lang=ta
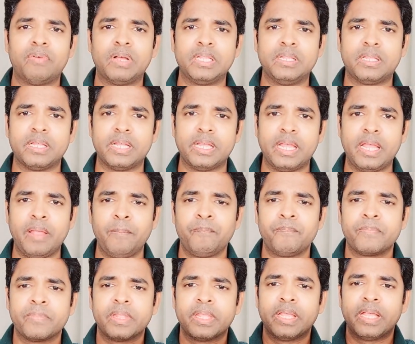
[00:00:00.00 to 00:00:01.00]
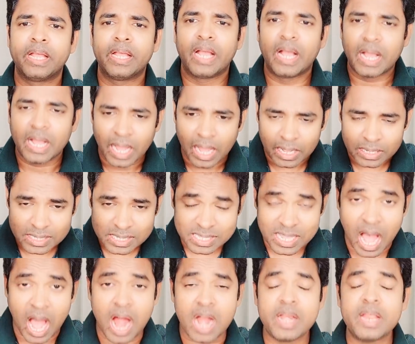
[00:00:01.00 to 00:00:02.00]
வந்து
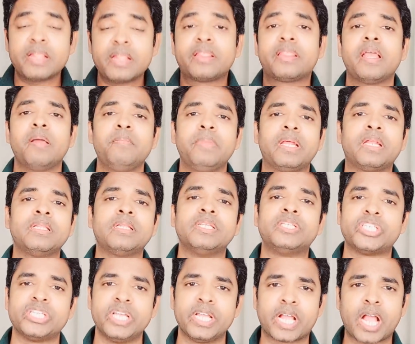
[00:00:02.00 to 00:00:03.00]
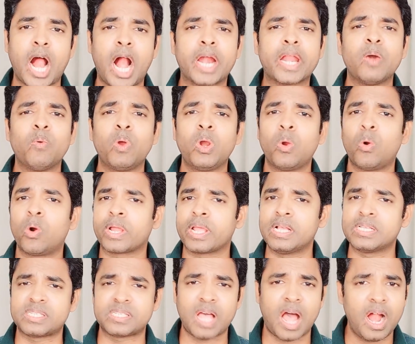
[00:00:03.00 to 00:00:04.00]
சாநித்தியம் இருந்துச்சு கடவுளுடைய
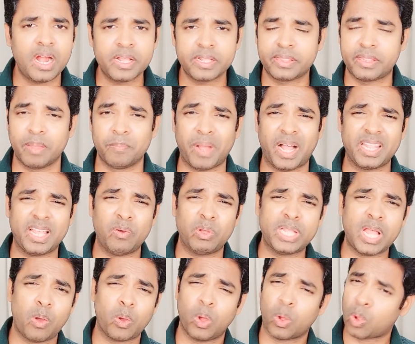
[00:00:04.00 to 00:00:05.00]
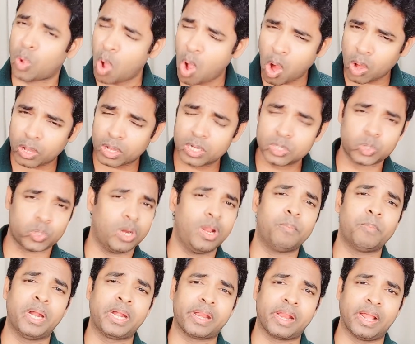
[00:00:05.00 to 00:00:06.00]
சாநித்தியம் அதாவது அவங்க காட்னு சொல்ல
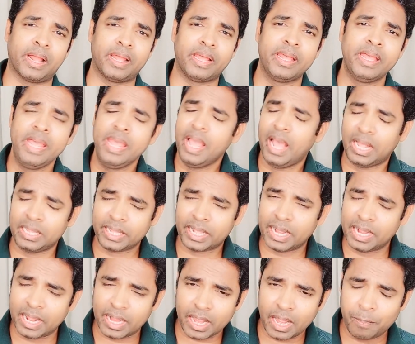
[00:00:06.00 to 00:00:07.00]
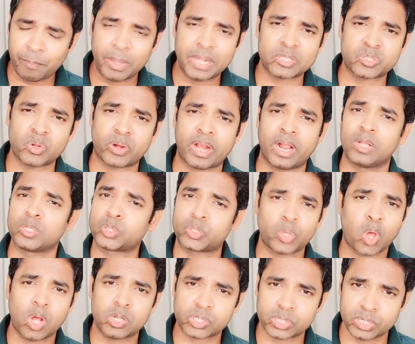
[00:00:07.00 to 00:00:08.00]
மாட்டுறாங்க அதுக்கு நிறைய பேர் சொல்கிறாங்க
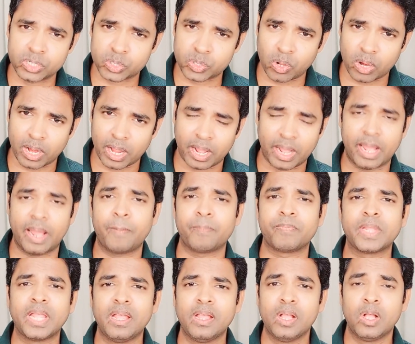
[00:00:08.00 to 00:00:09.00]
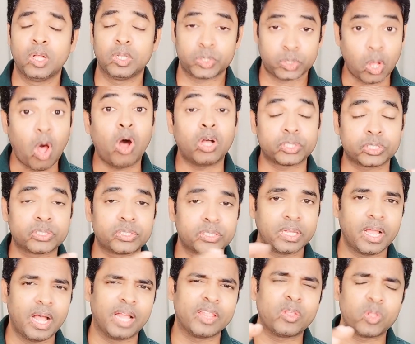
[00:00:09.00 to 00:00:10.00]
சாஸ்னு சொல்கிறாங்க சாஸ்
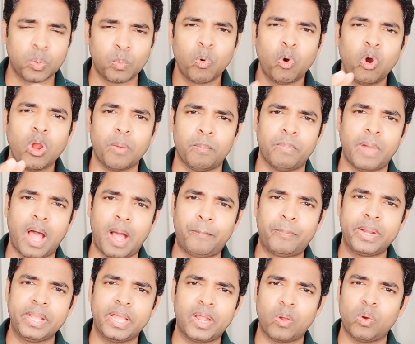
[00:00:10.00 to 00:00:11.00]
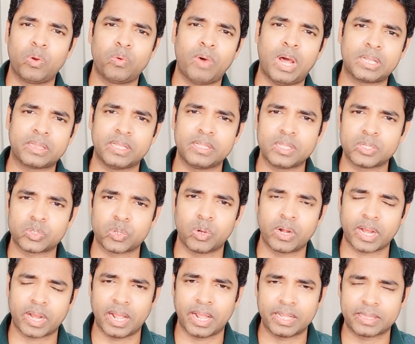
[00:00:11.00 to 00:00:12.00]
அது மூலம் அப்படிங்கிற ஒரு வார்த்தை தான்
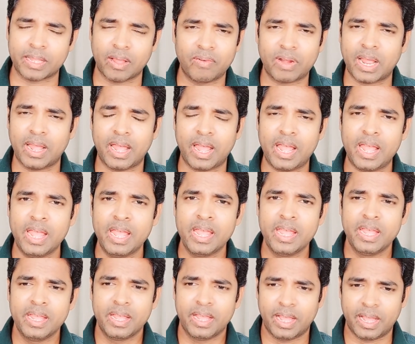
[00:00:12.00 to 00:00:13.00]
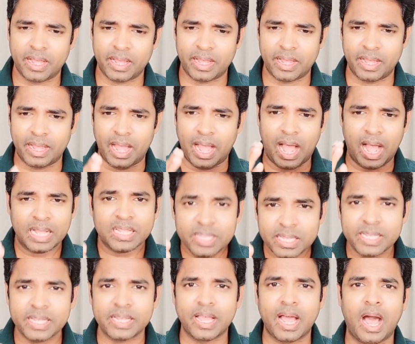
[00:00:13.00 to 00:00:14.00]
சொல்கிறாங்க தவிர
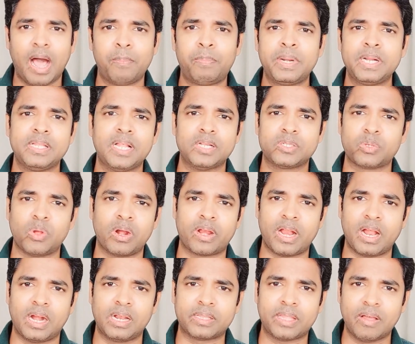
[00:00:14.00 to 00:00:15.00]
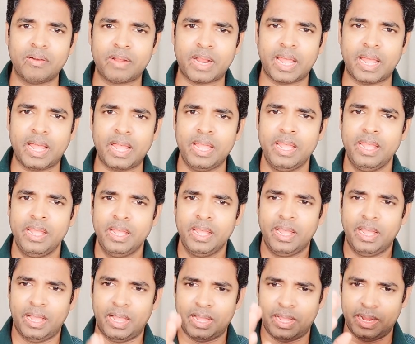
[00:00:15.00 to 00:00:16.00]
அது அப்படின்னு தான் சொல்கிறாங்களே தவிர
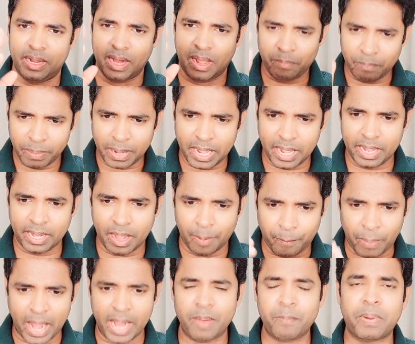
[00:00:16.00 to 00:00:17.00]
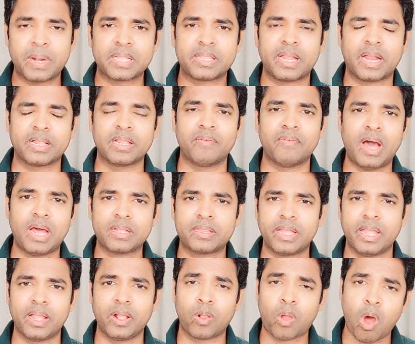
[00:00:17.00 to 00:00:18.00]
நம்ம இங்கே பயன்படுத்துகிற அந்த
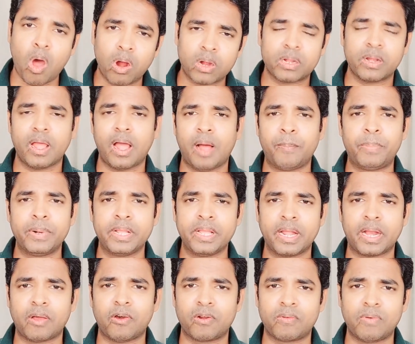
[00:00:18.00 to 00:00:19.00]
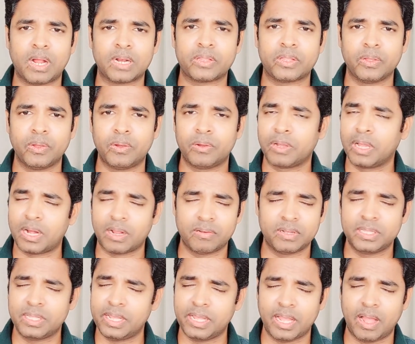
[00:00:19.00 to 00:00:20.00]
வார்த்தை காட் அப்படிங்கிற ஒரு வார்த்தையோங்கிற
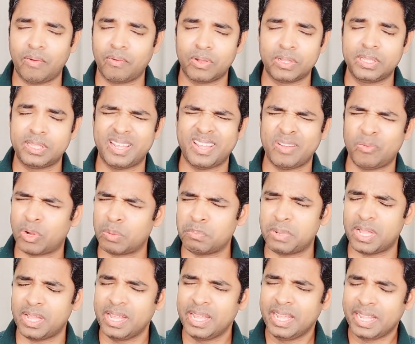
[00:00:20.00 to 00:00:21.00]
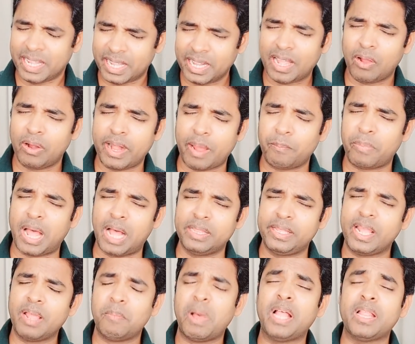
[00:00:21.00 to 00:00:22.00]
வந்து அவங்க வந்து ரொம்ப இங்கே நம்ம
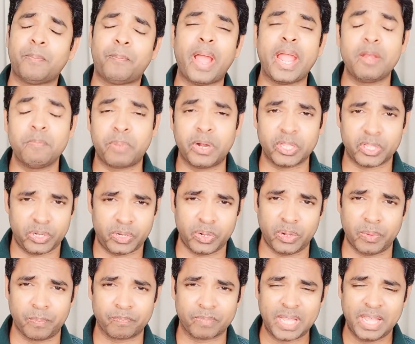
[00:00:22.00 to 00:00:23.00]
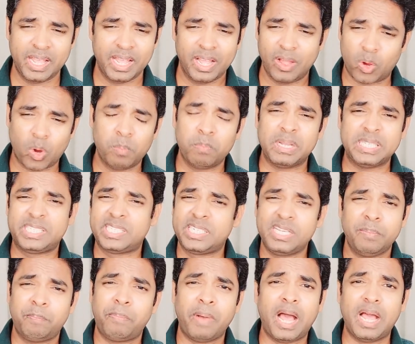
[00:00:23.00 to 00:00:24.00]
அதிகமாக அதை பயன்படுத்திட்டோம் ரொம்ப
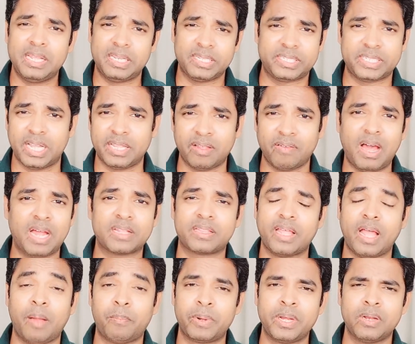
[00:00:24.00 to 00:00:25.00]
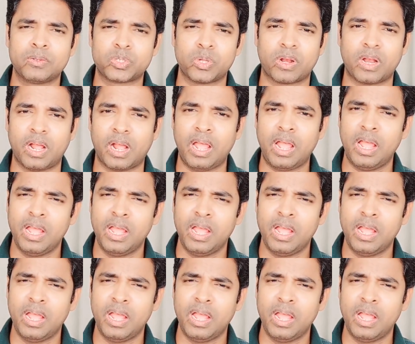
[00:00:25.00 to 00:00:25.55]
சீப்பாக இருச்சு அந்த வார்த்தை அப்படின்னு சொல்கிறாங்க